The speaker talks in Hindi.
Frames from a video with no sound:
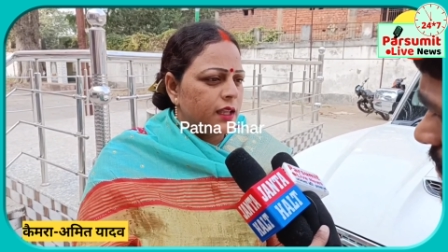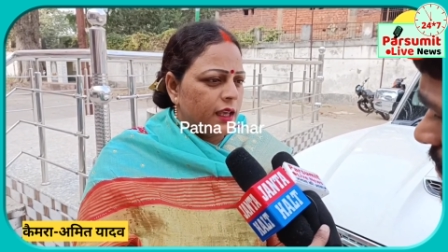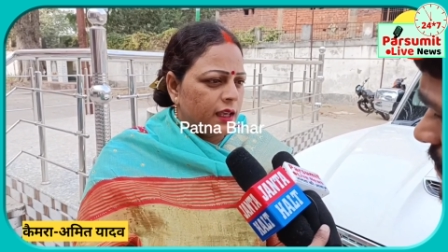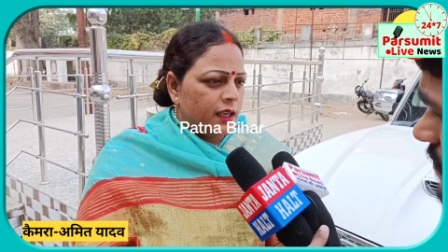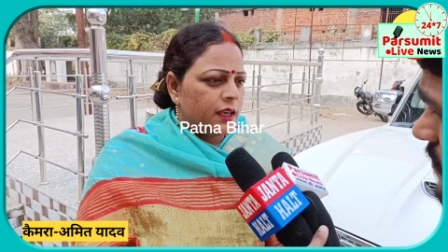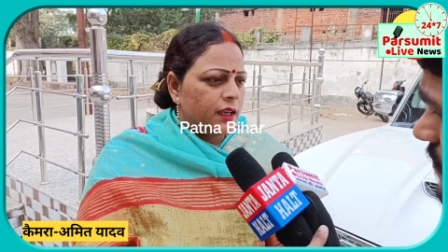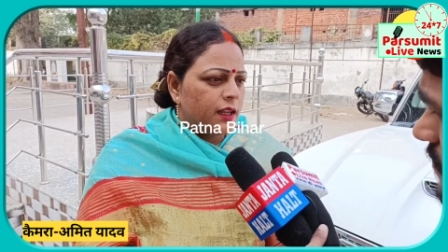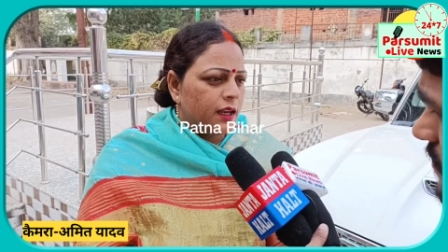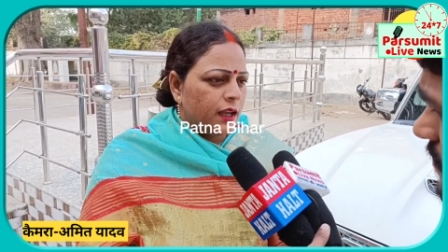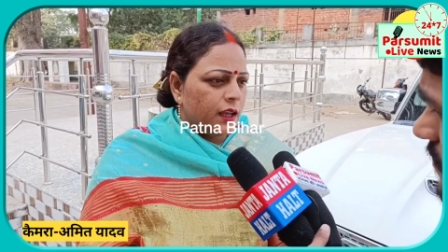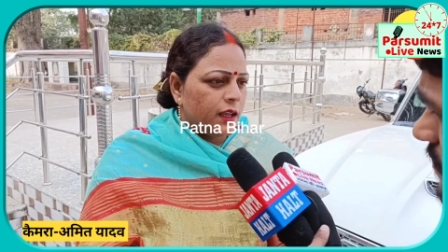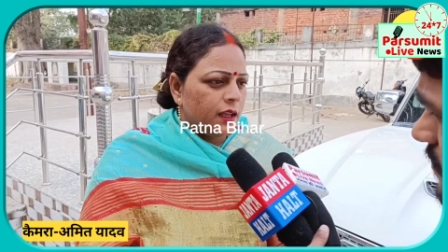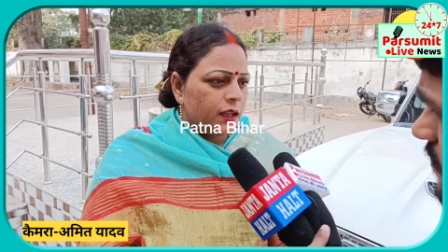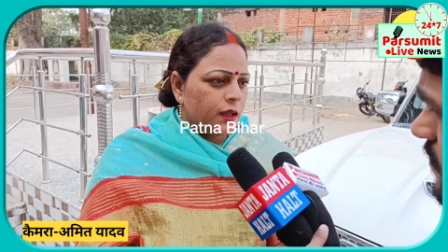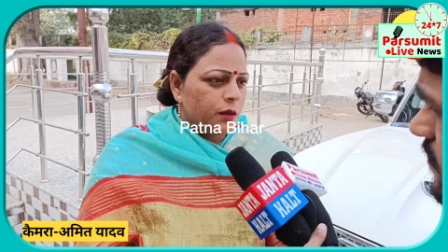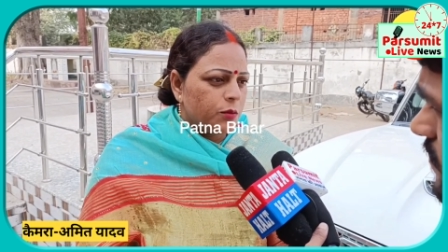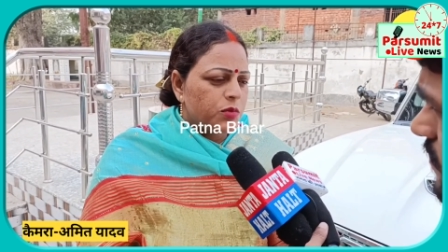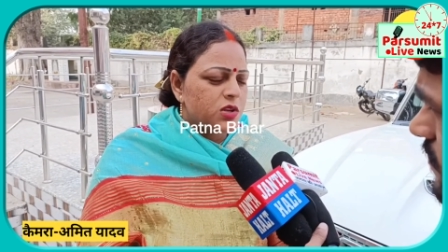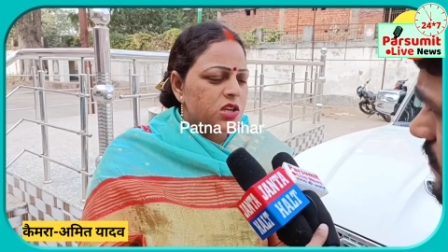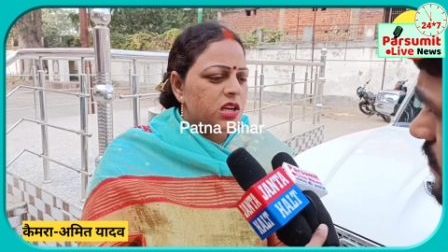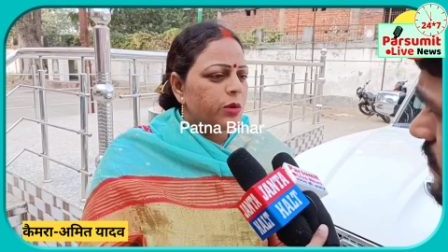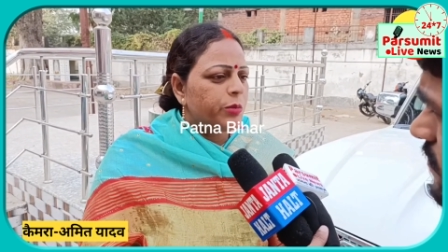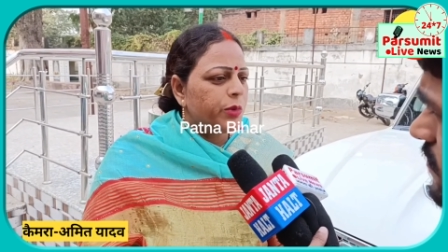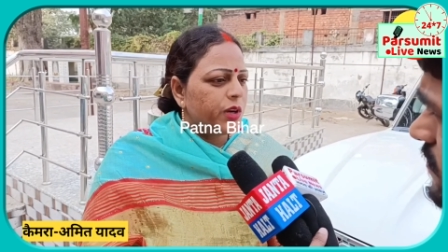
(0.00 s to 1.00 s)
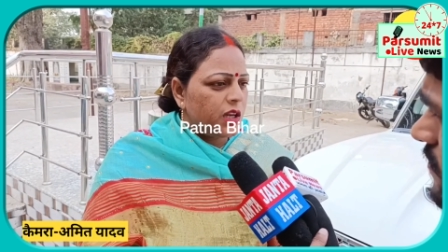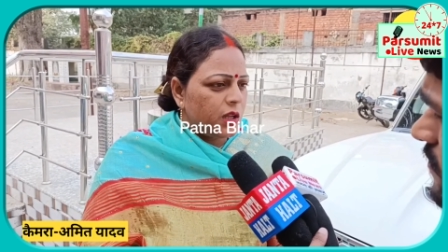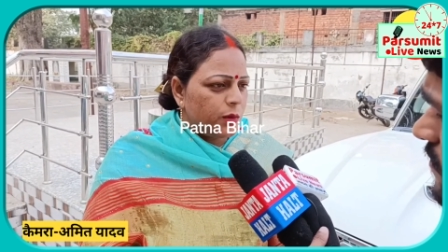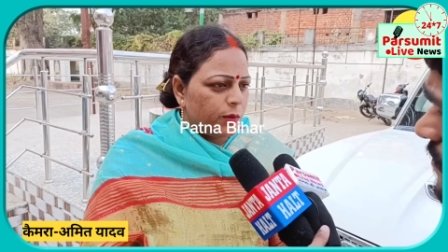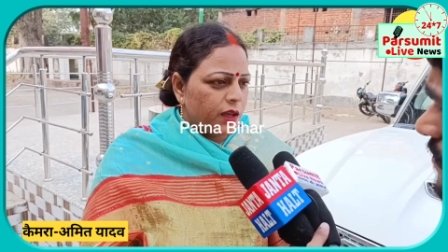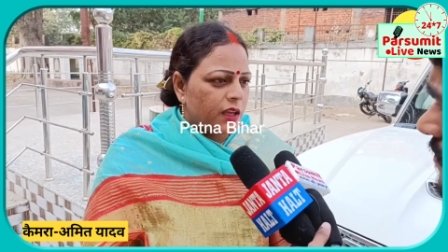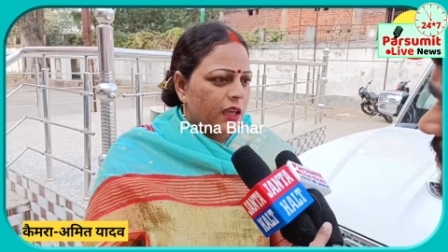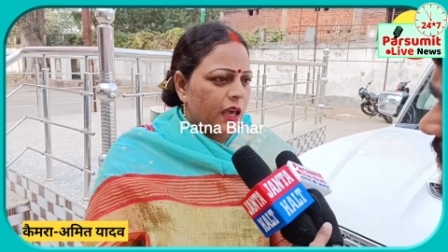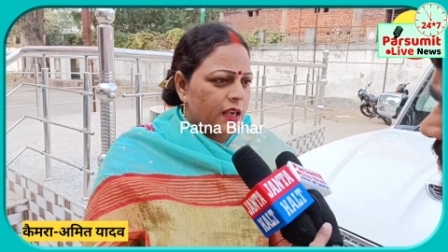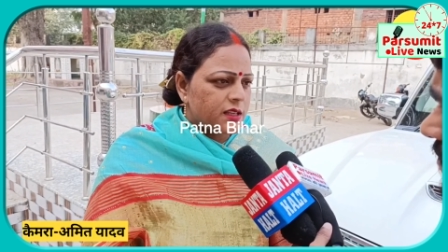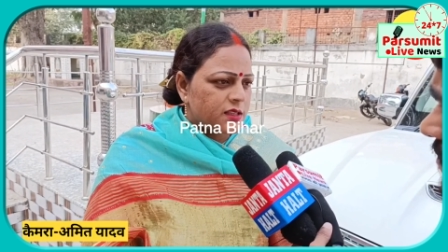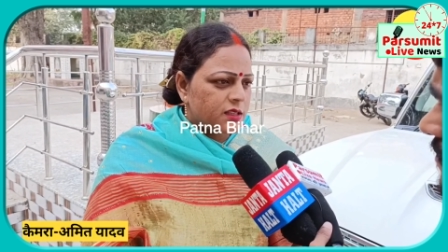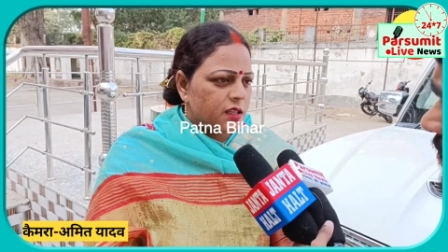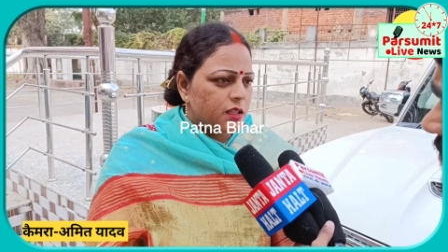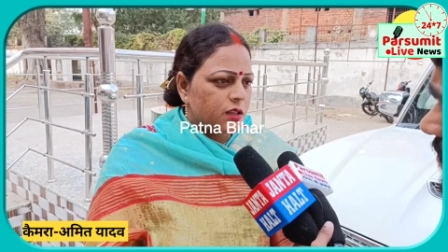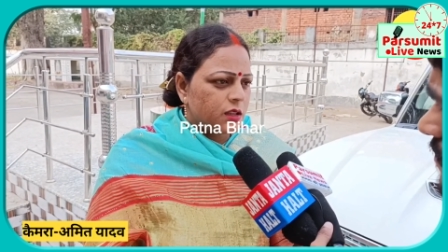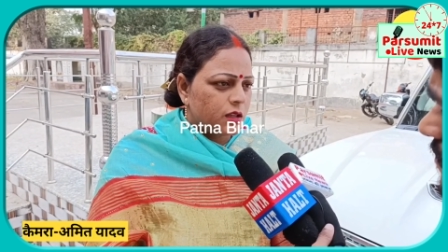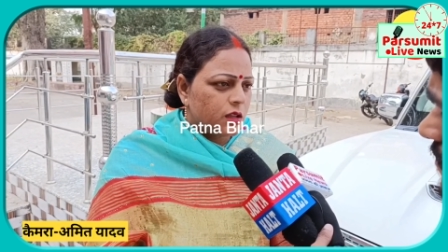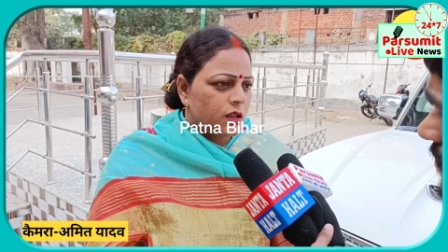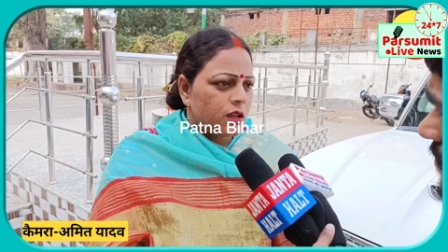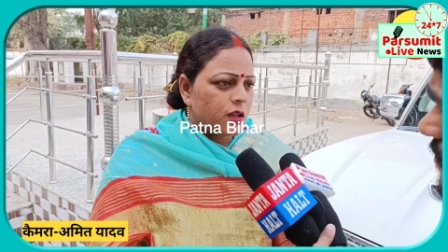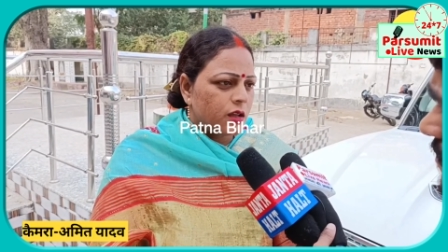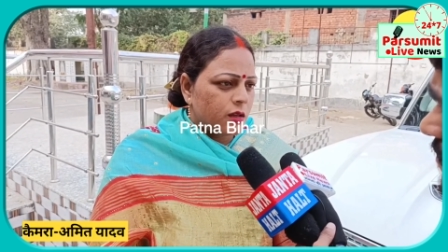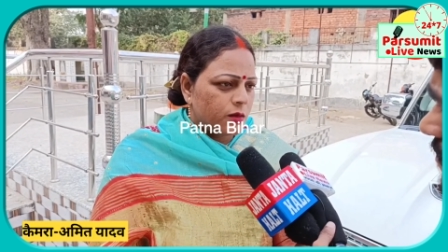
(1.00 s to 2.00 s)
देख ही रहे हैं पिछली मीटिंग में क्या
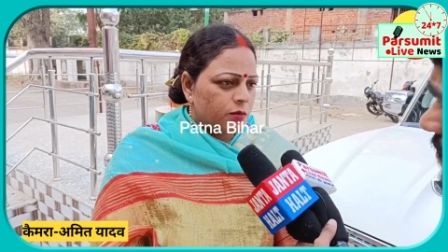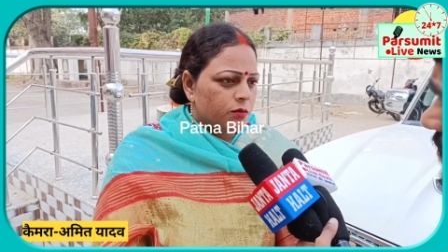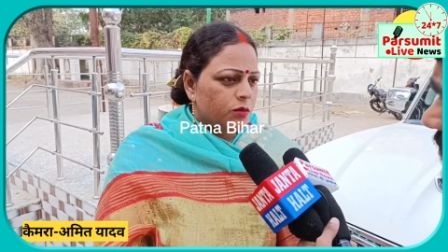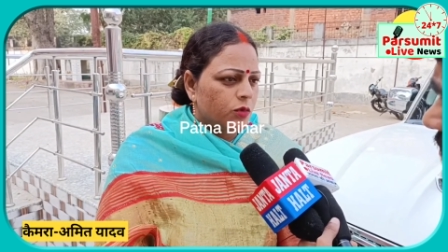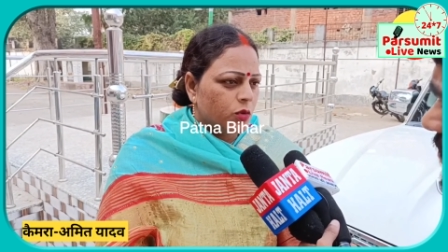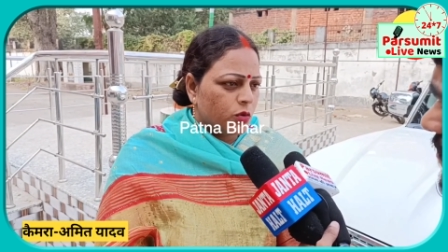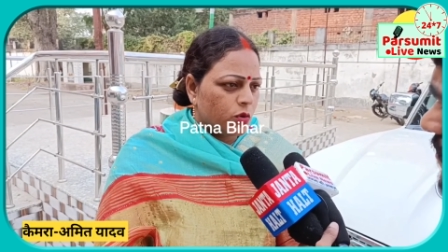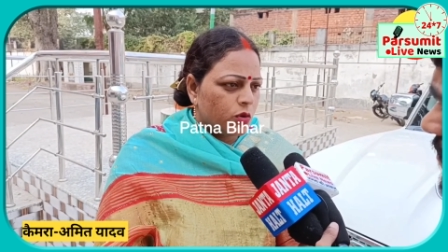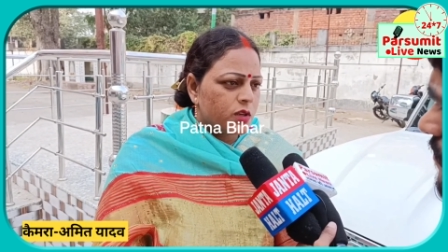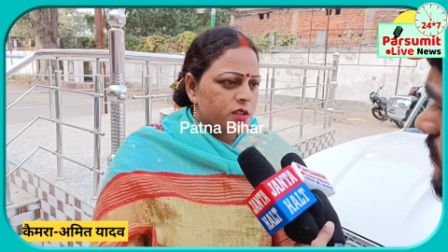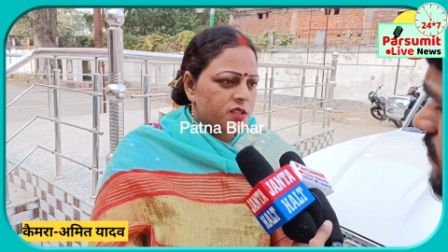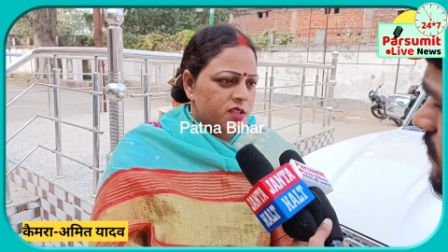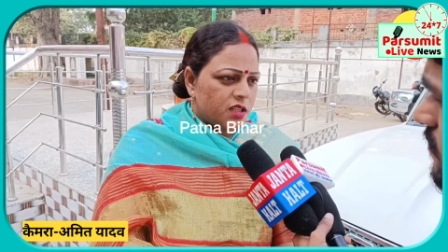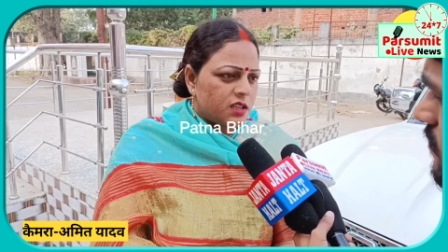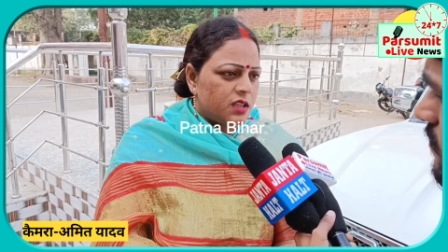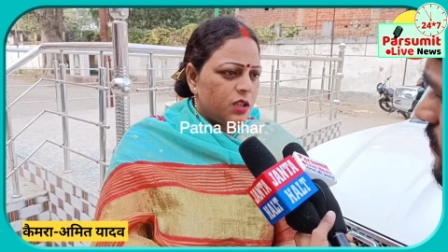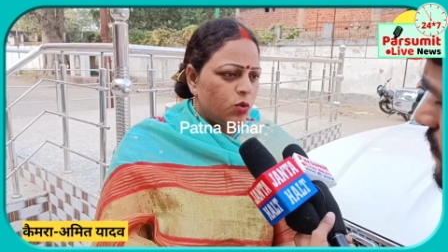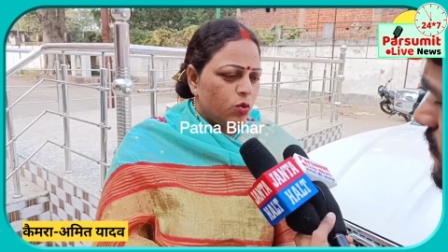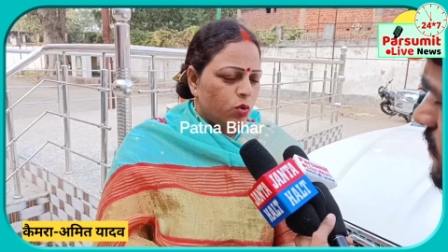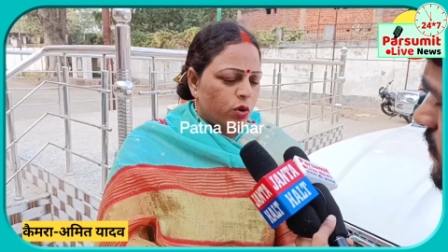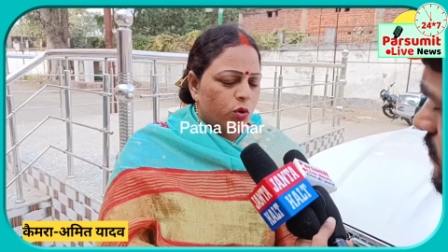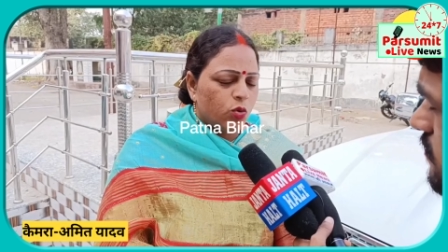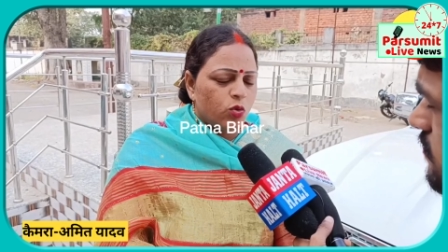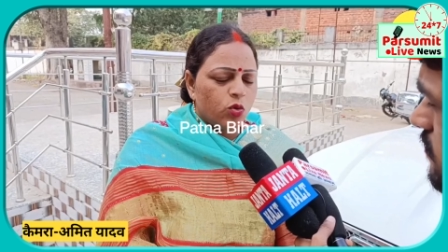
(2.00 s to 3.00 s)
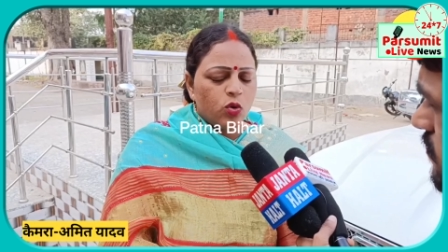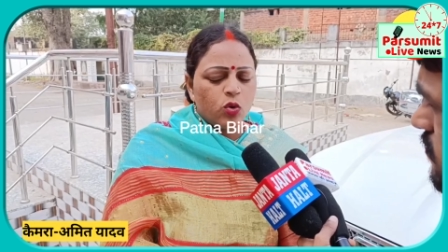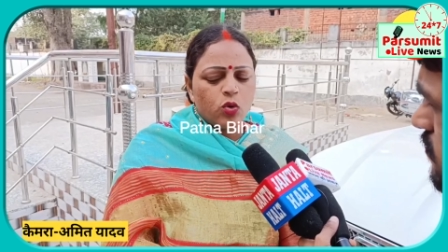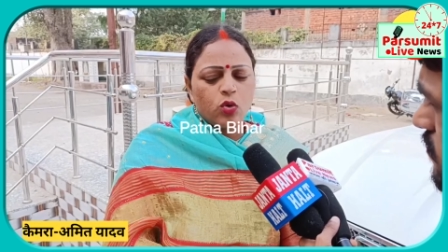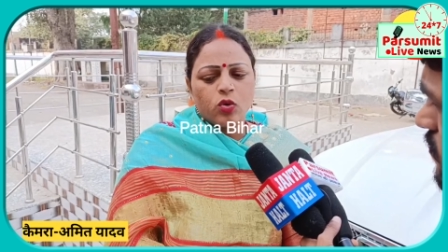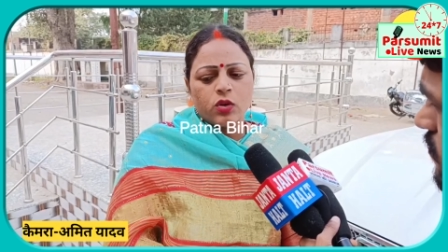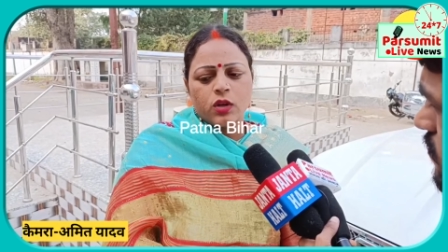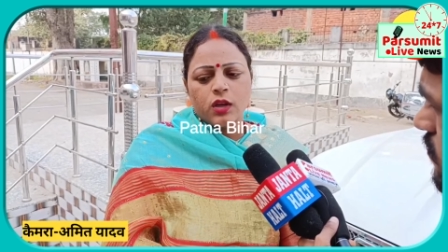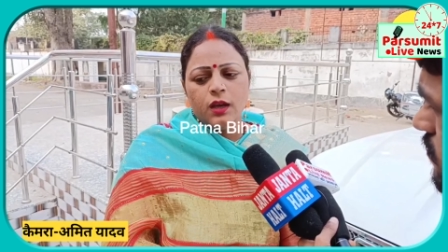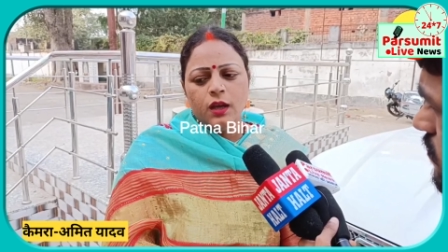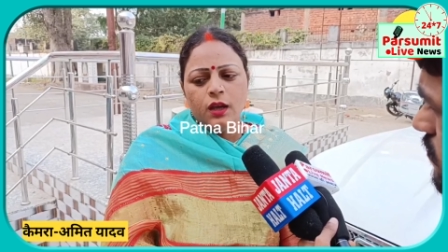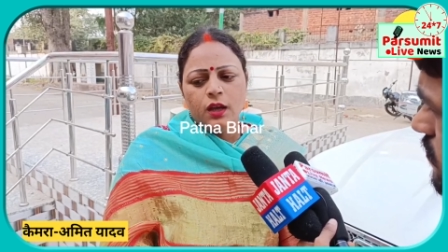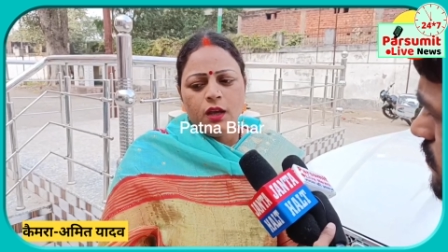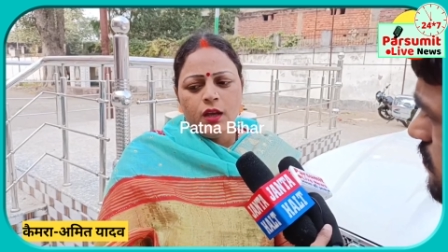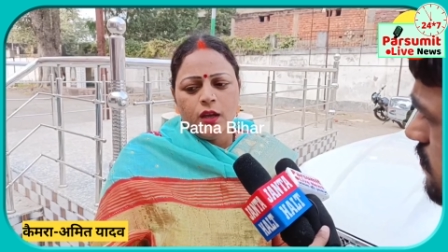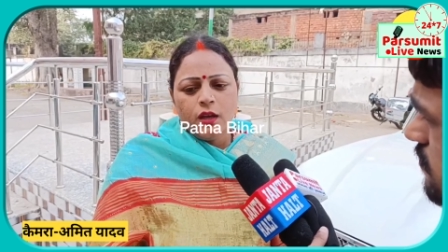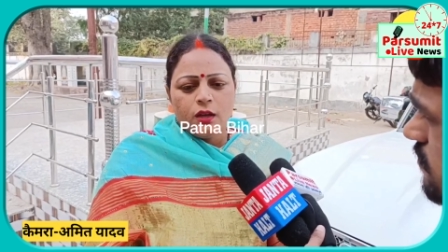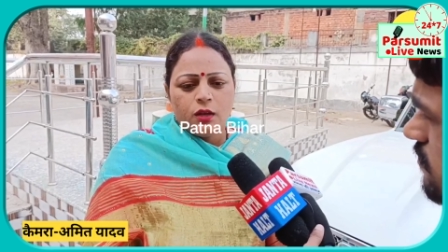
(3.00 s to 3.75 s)
स्थिति हुई उन लोगों की